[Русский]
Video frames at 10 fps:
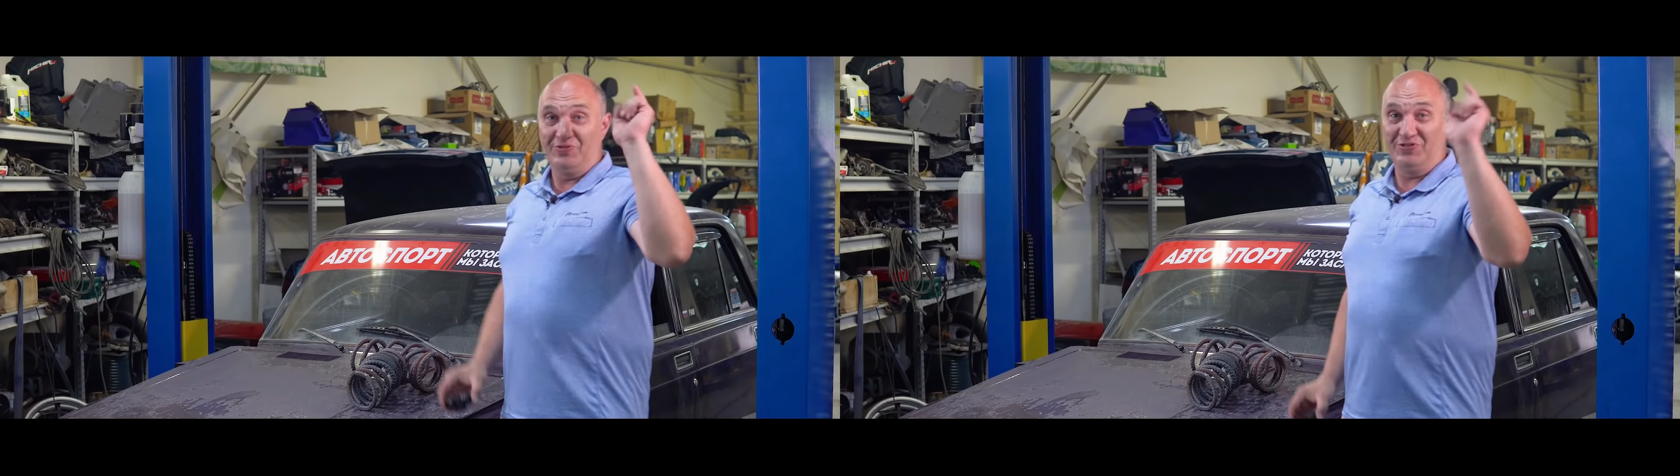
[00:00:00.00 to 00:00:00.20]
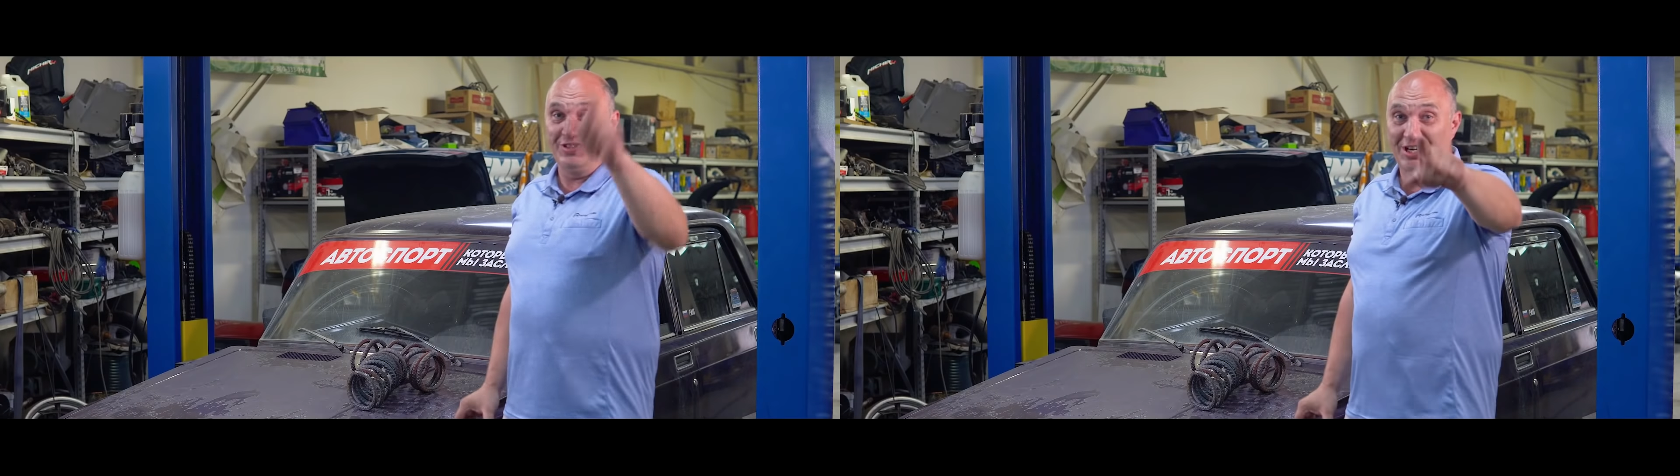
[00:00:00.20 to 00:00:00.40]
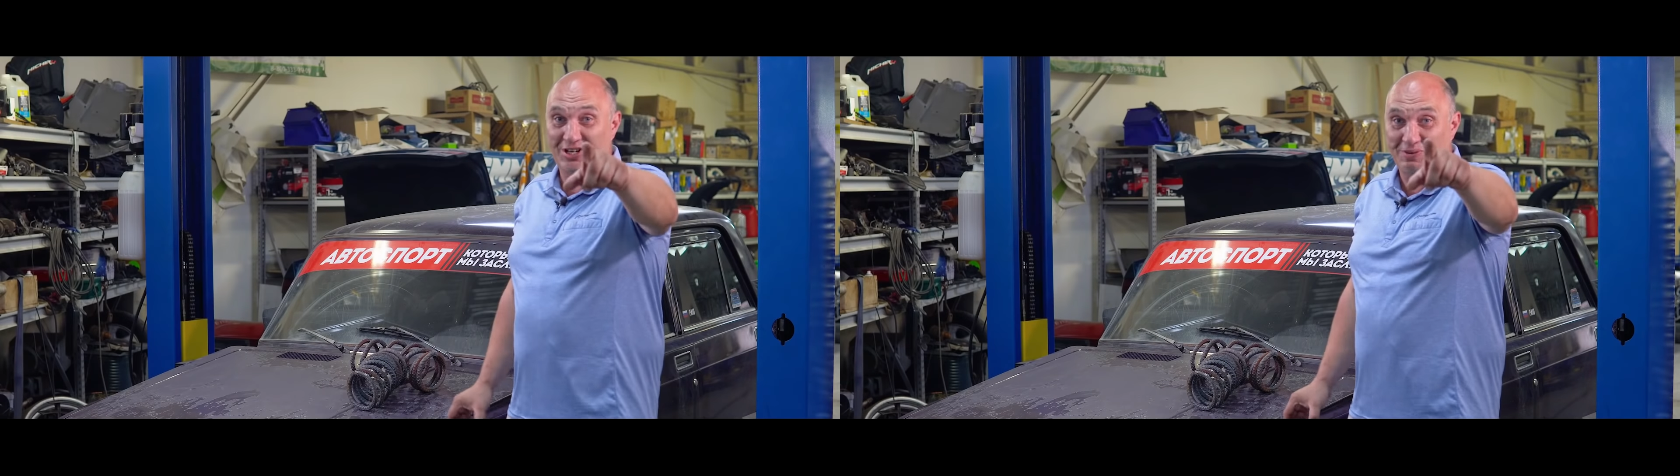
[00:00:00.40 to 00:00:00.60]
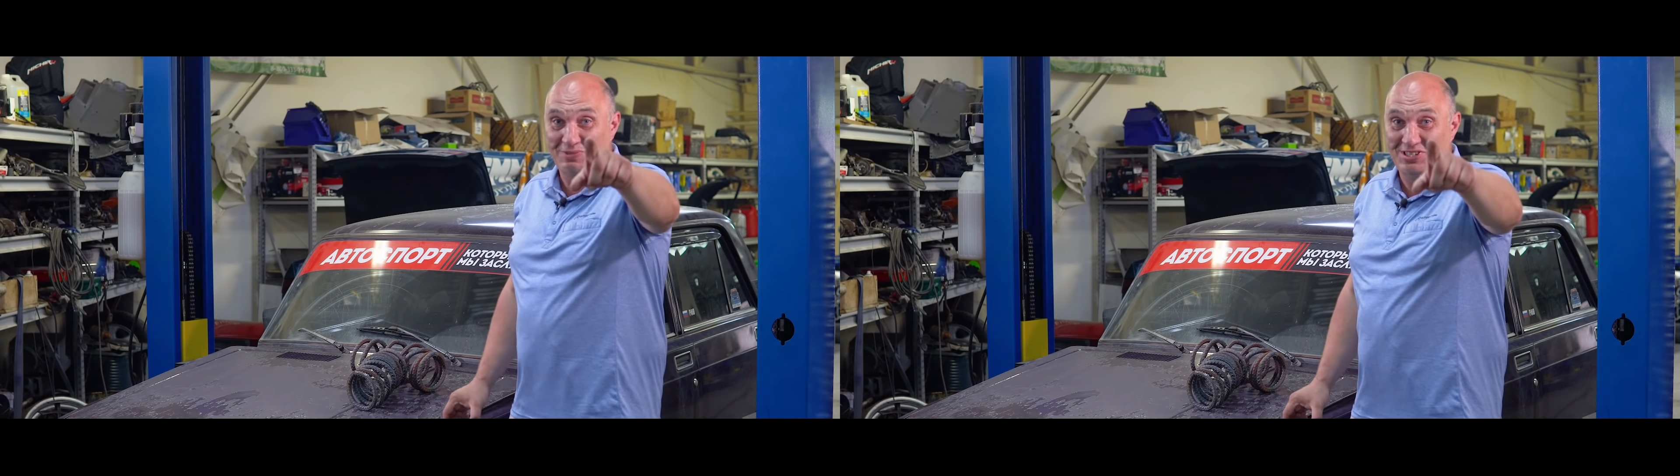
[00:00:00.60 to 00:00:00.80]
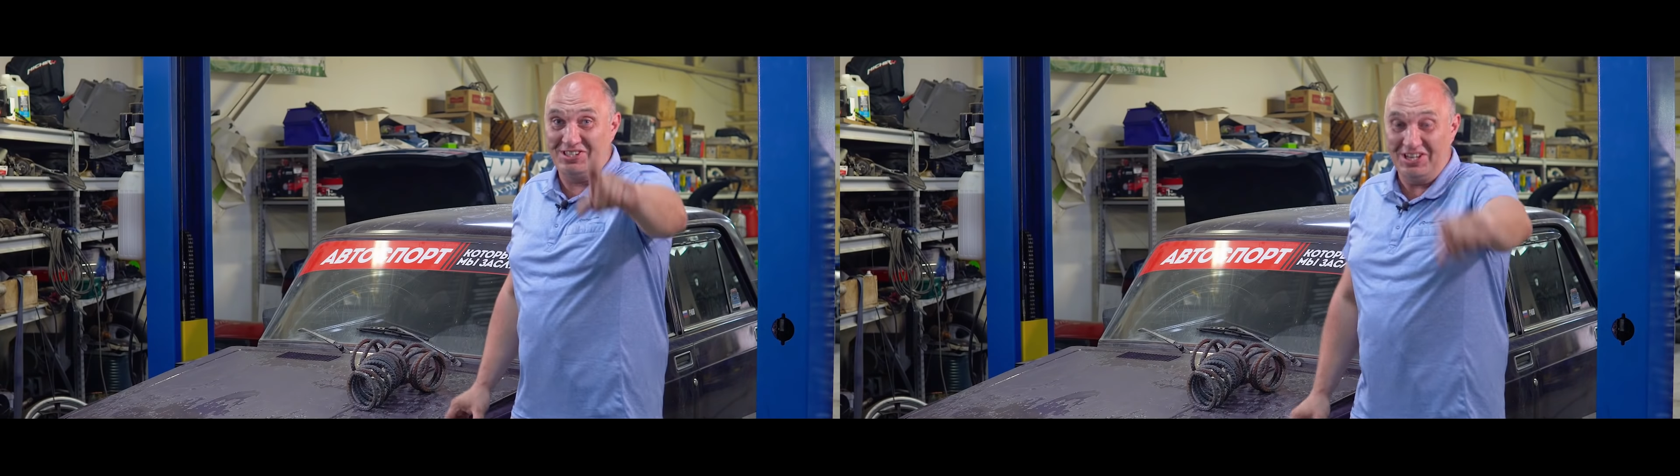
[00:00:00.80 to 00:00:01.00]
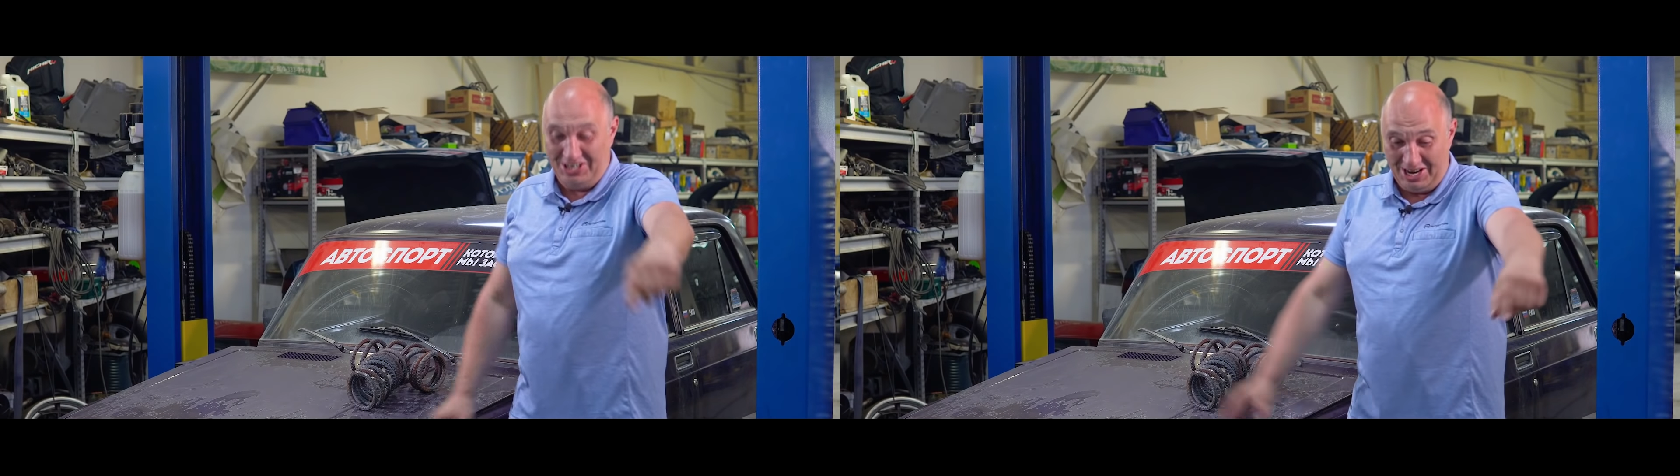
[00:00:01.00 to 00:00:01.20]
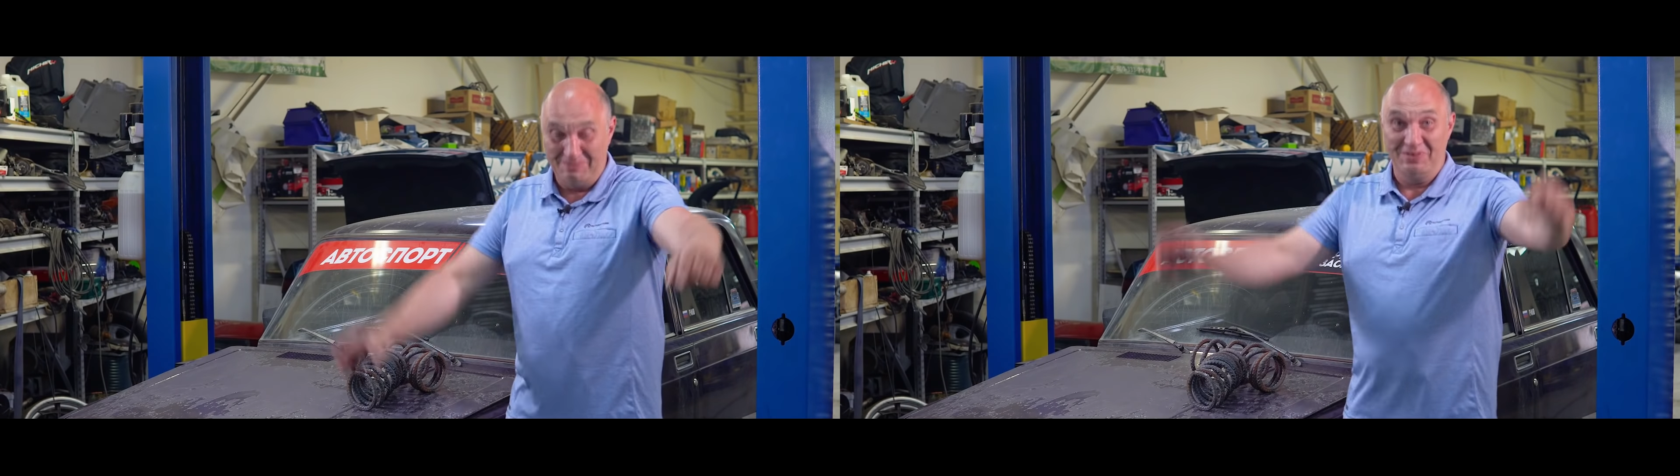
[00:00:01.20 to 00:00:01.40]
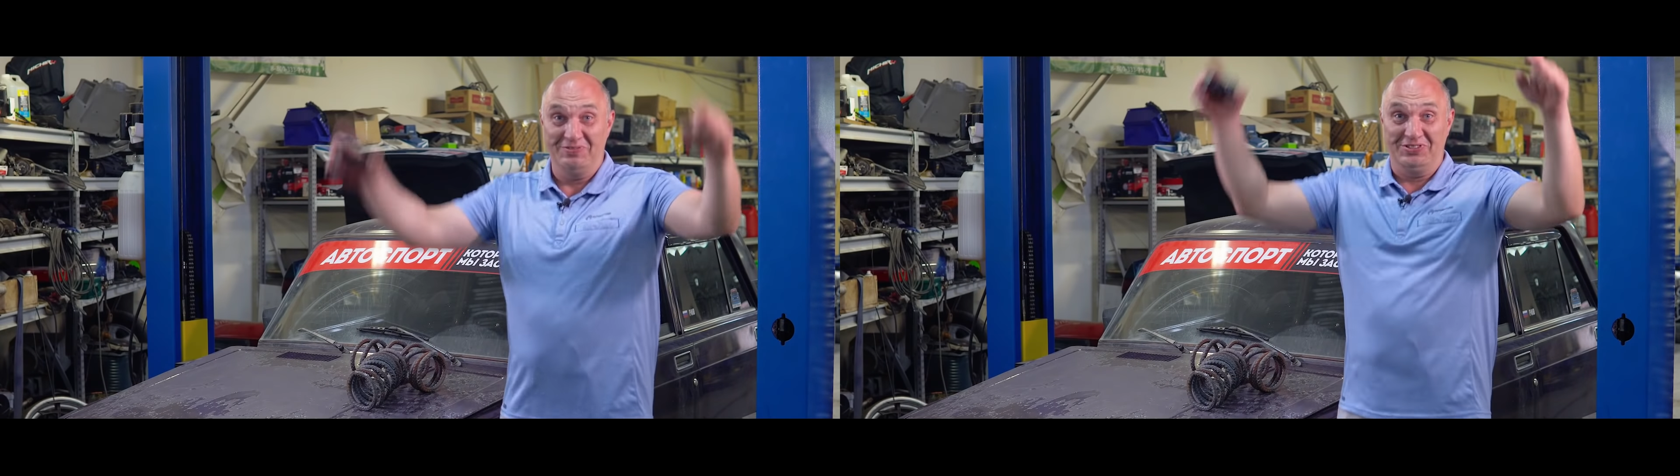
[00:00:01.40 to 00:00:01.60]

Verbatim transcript: в нашем инстаграме.